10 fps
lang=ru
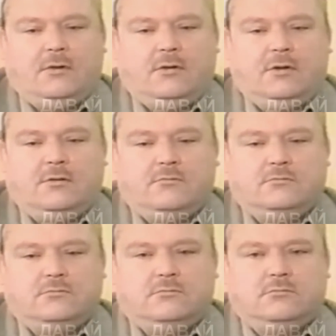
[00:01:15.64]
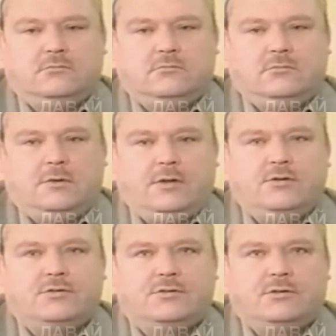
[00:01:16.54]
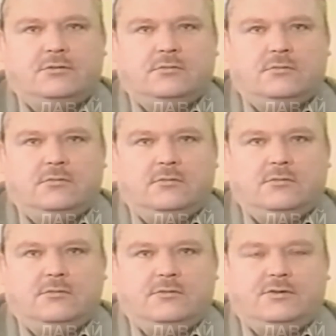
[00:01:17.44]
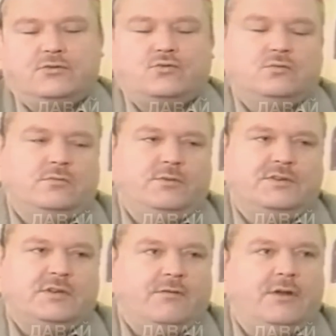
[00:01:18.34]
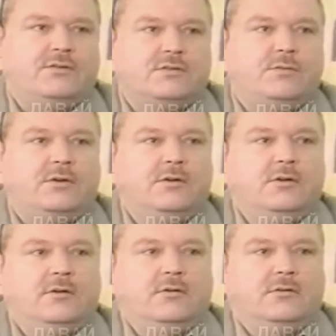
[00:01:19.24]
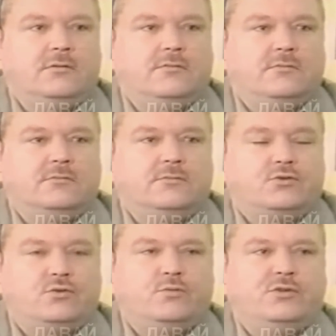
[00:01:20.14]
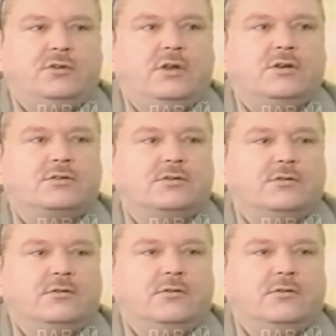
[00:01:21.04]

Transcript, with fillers: Я, конечно же, э, сижу, представляю себе, э, что будет дальше.